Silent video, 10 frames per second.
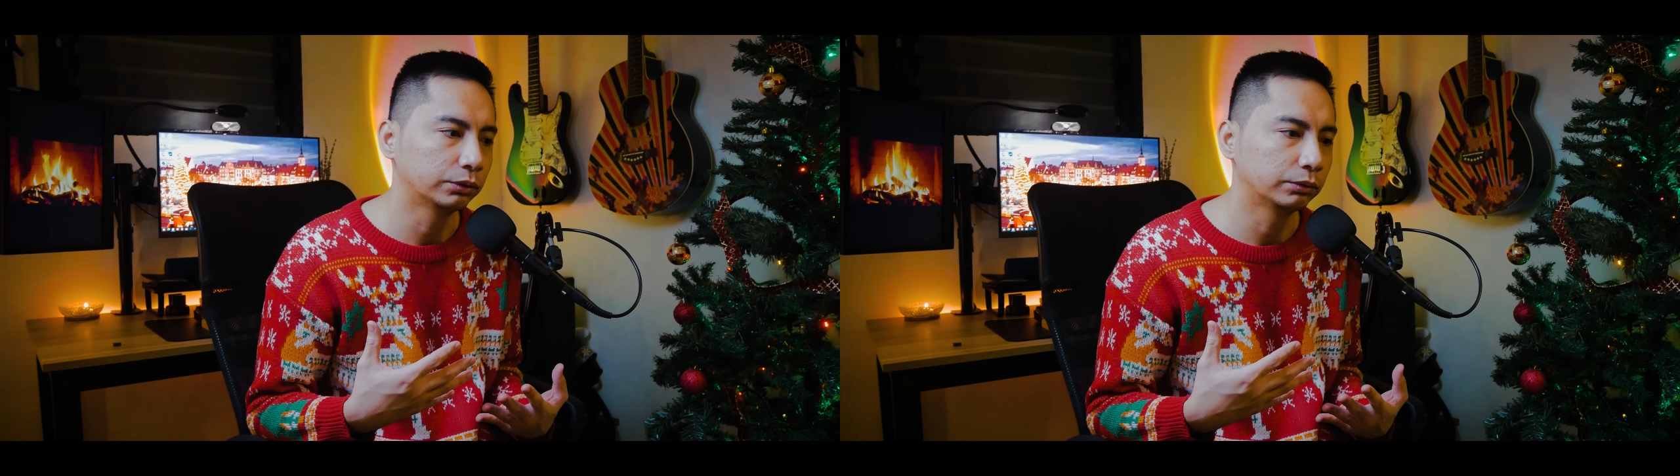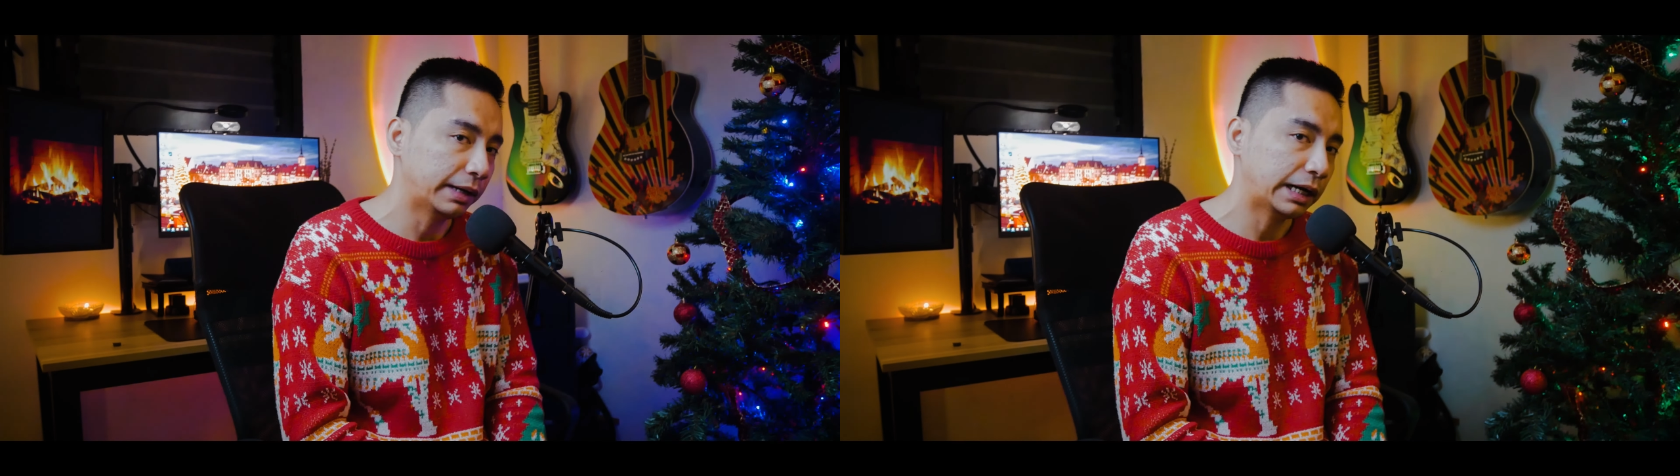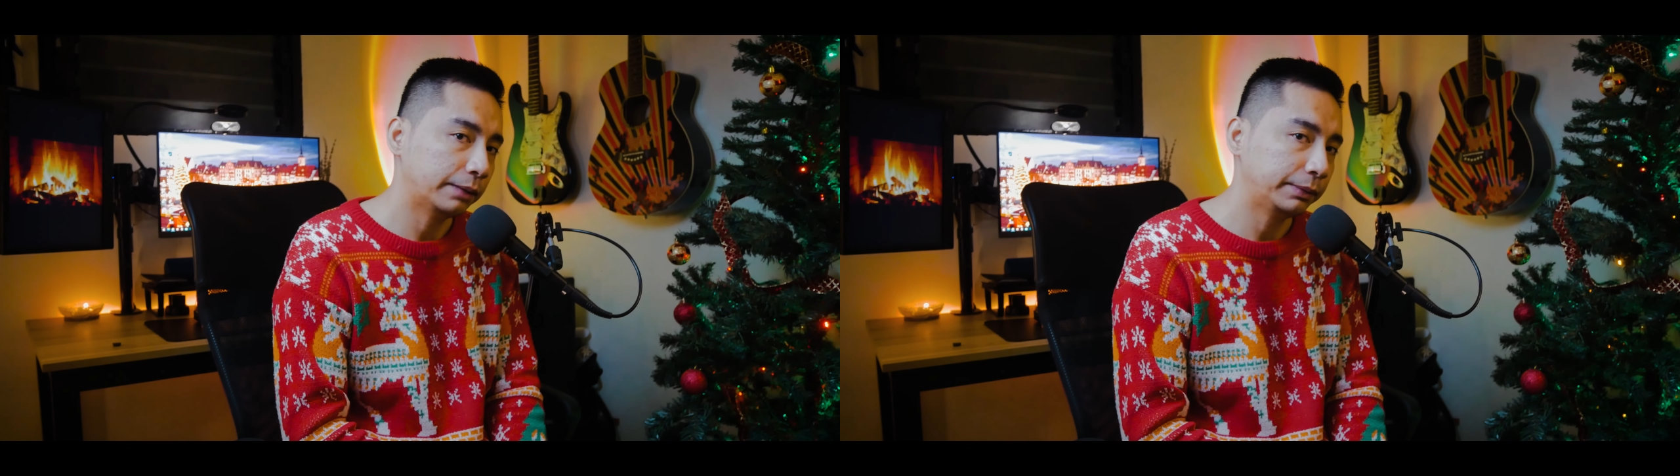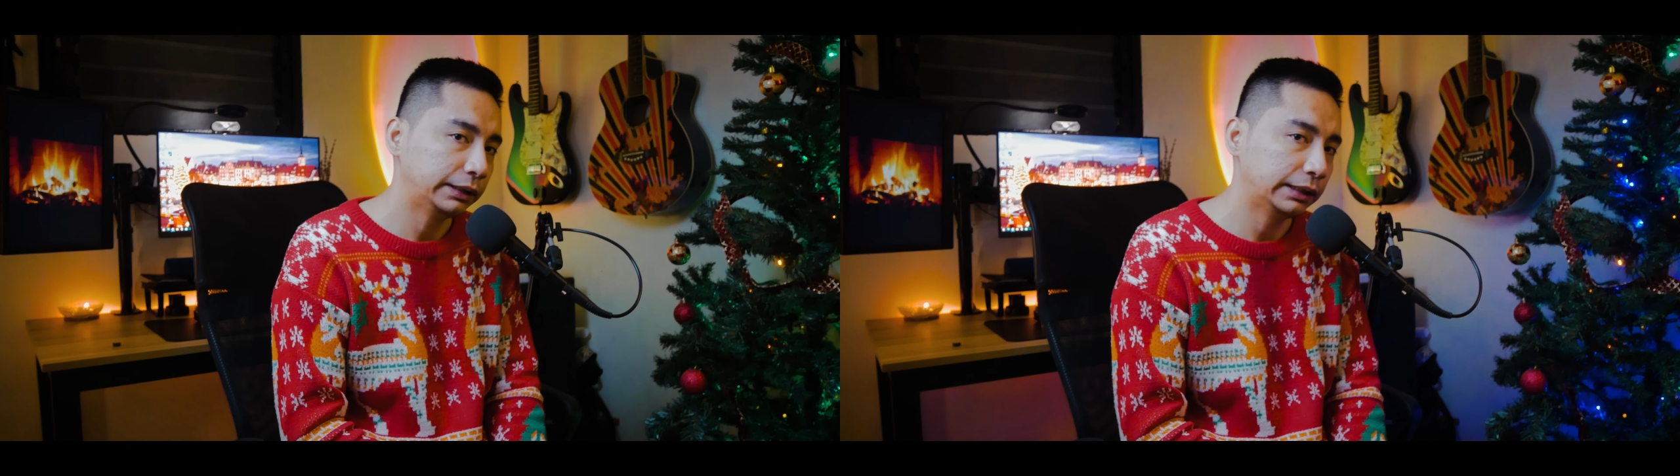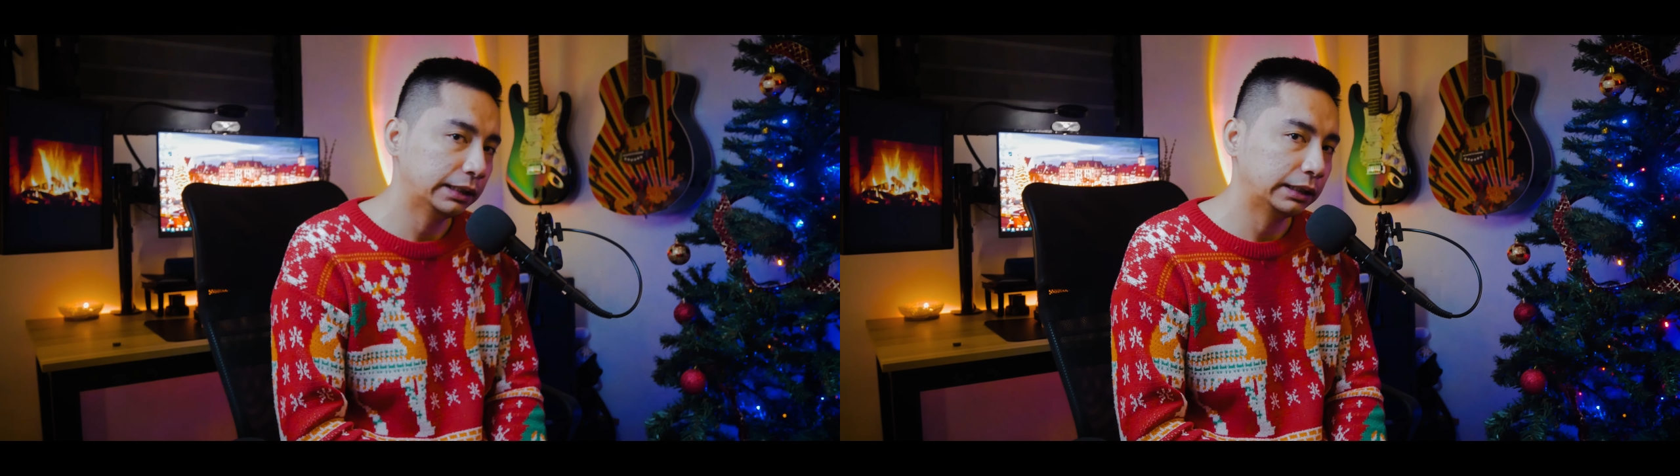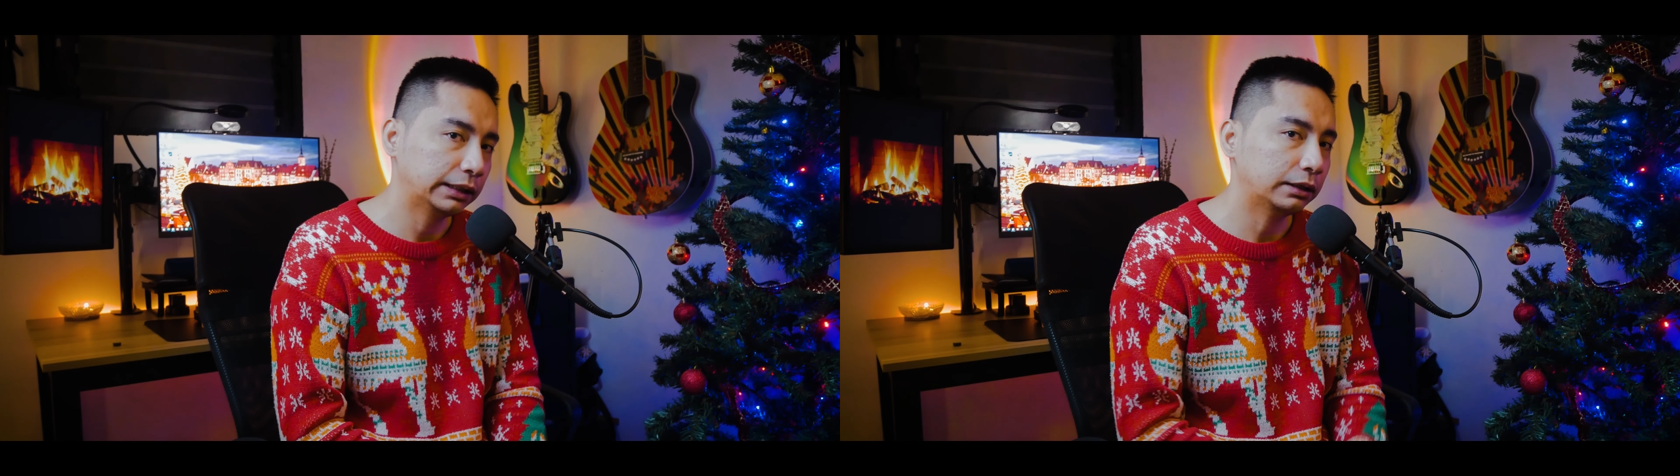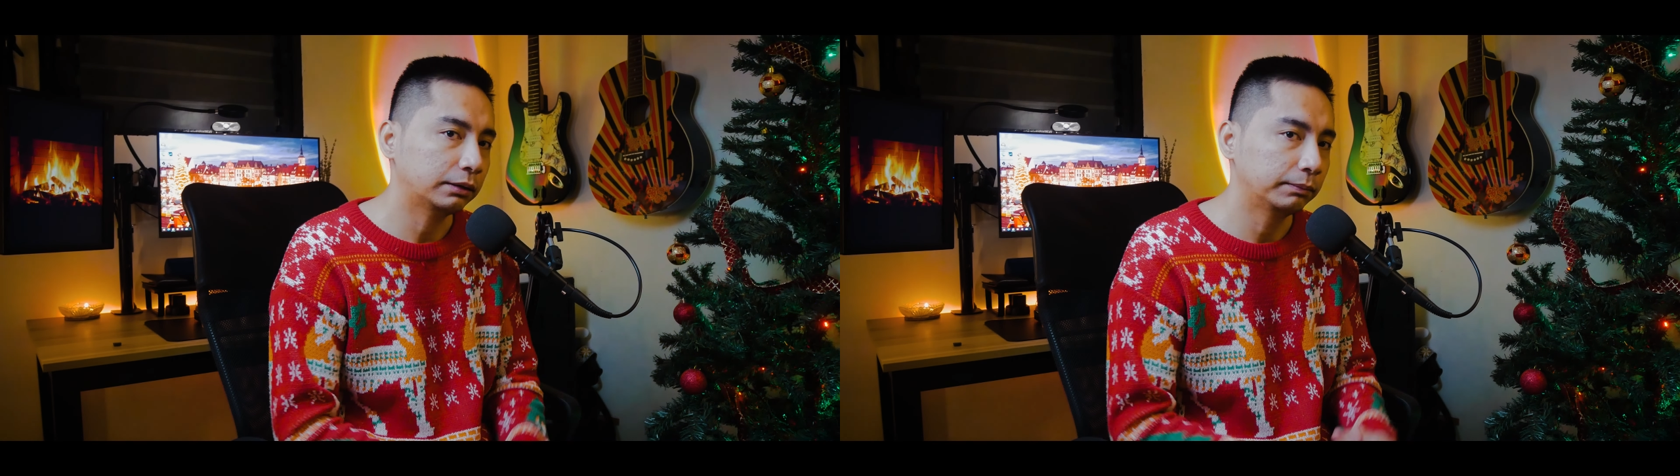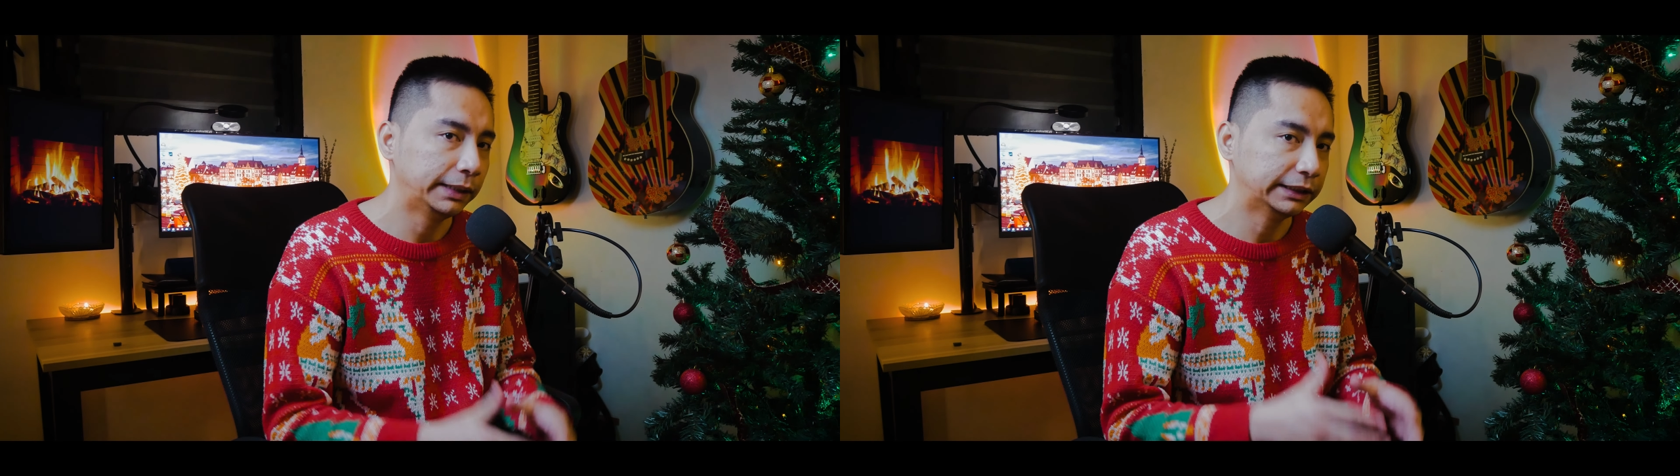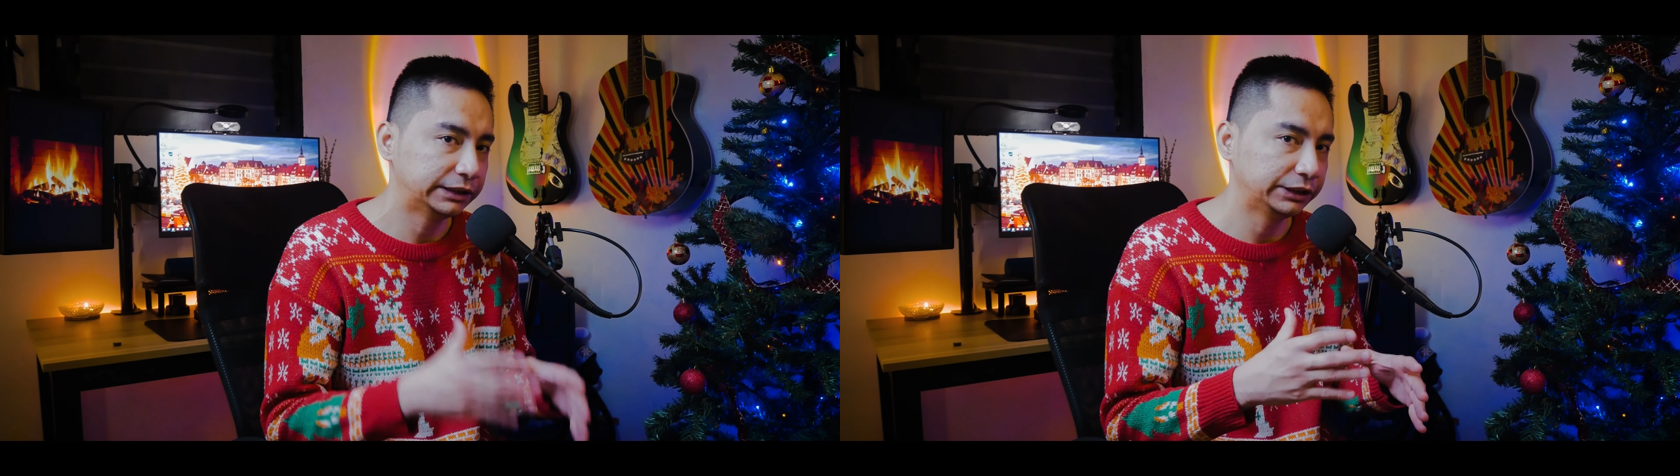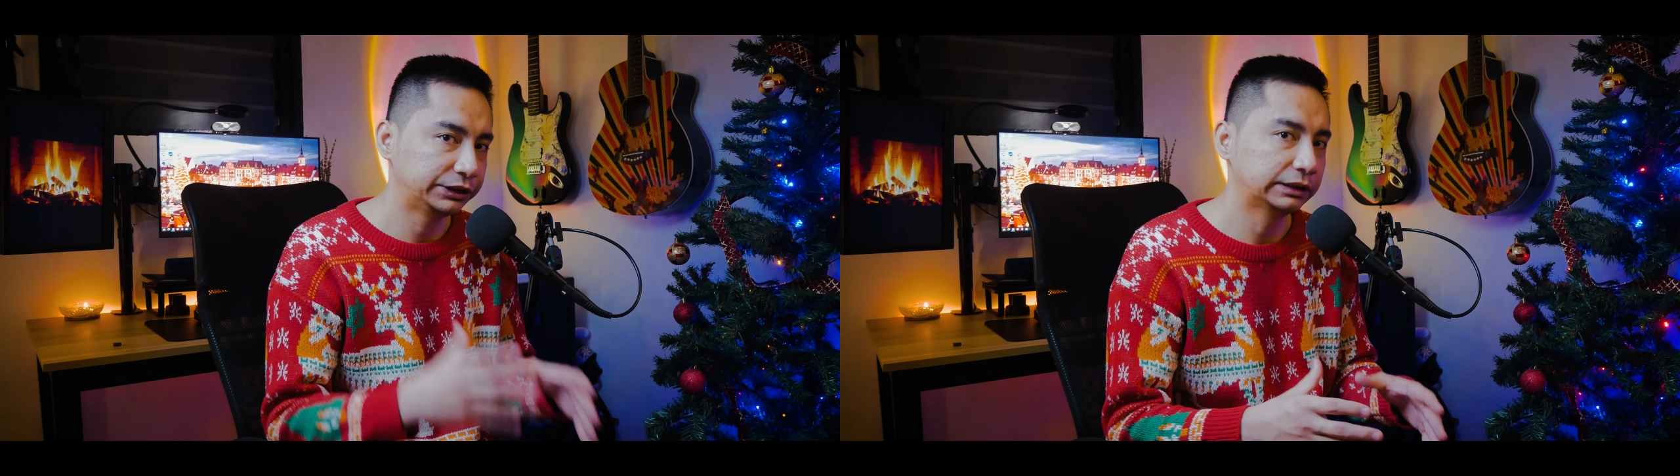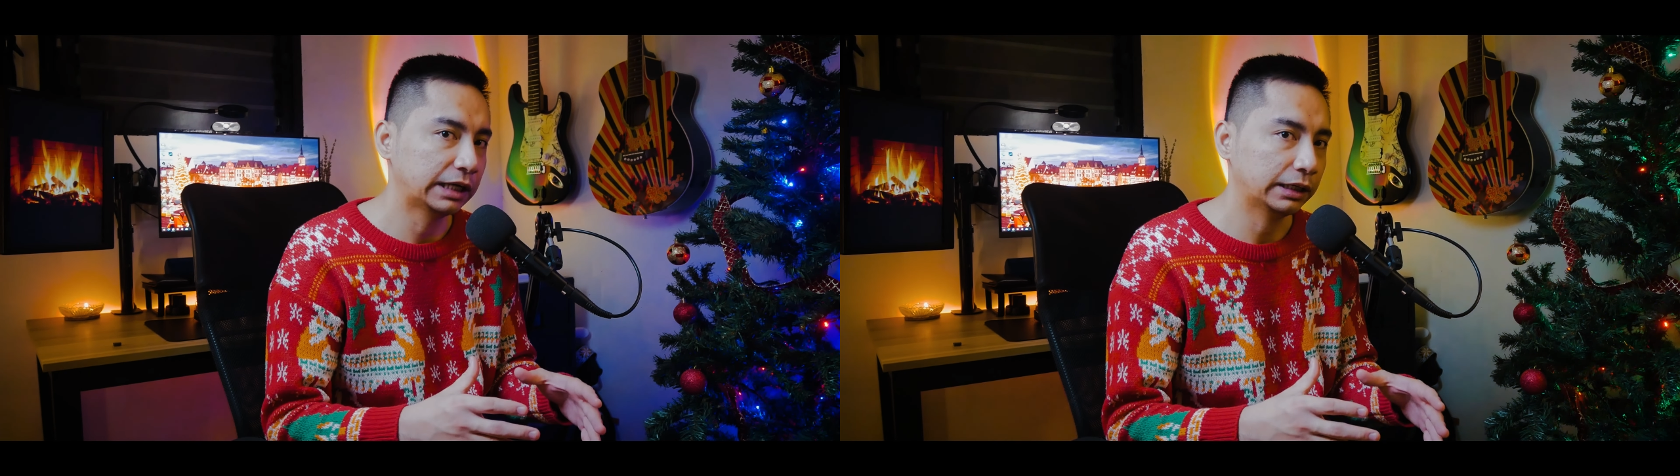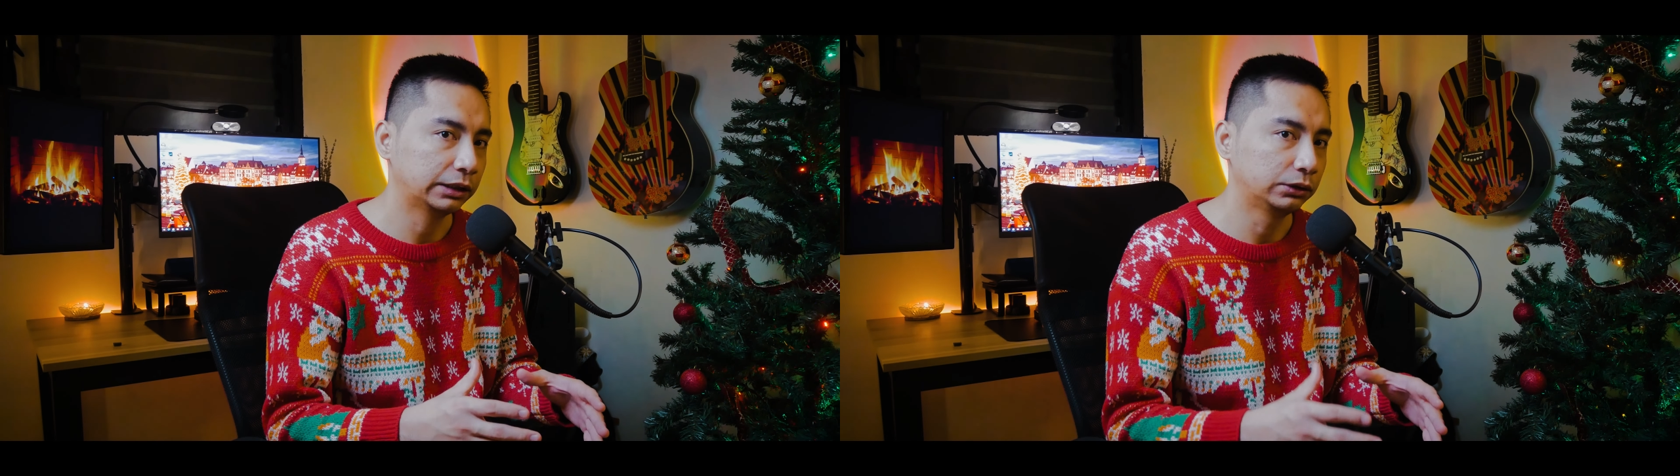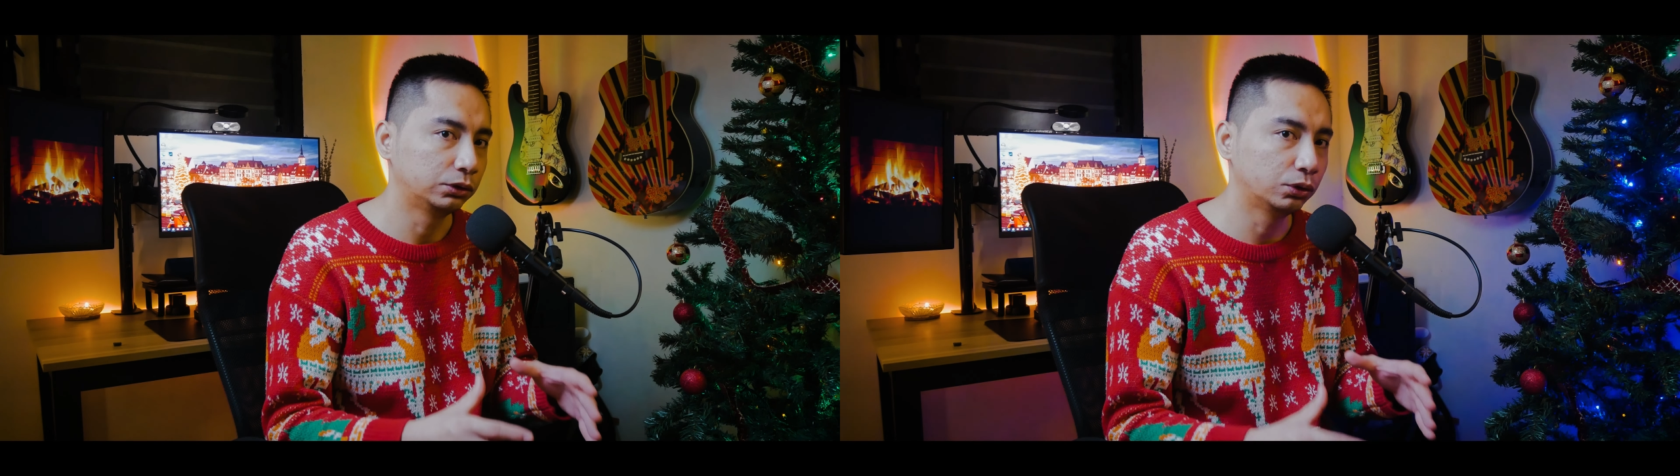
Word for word: marami din ang nag-message sa akin